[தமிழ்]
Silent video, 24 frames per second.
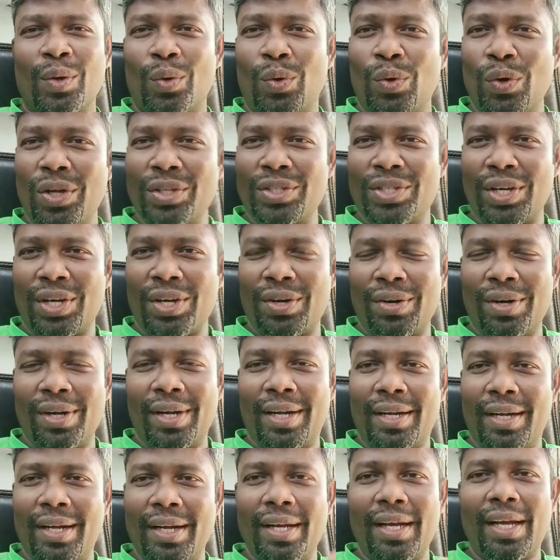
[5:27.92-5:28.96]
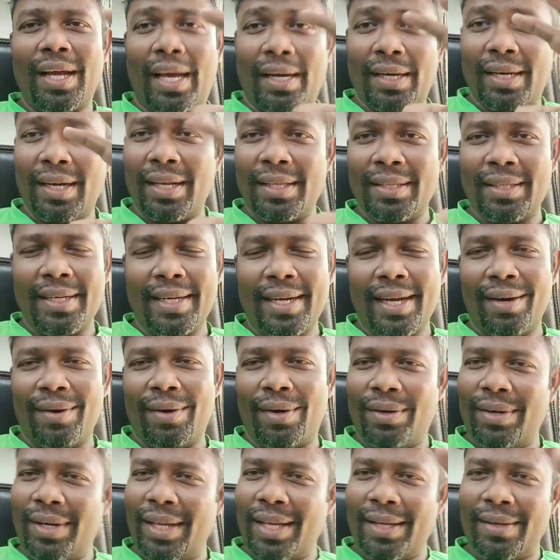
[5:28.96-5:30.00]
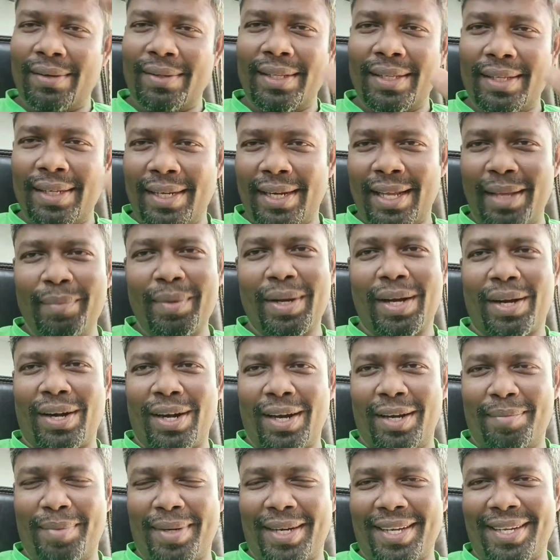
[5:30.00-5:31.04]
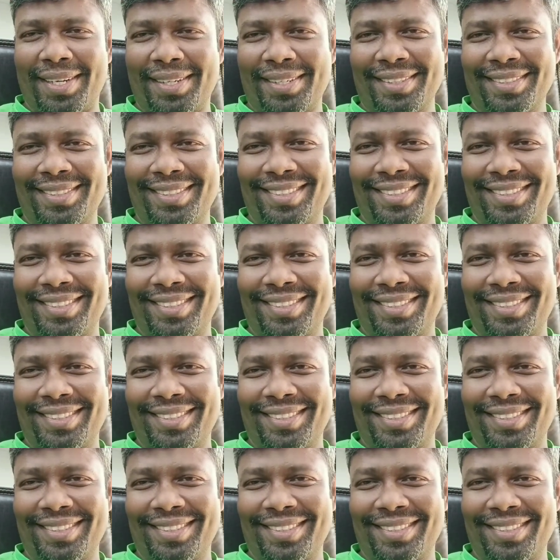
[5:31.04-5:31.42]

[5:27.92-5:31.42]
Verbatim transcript: கூடி சீக்கிரம் யாருக்குள்ள இந்த டீட்டெயில் வேணும் நீங்கள் வந்து டீமை கான்டாக்ட் பண்ணுங்கள்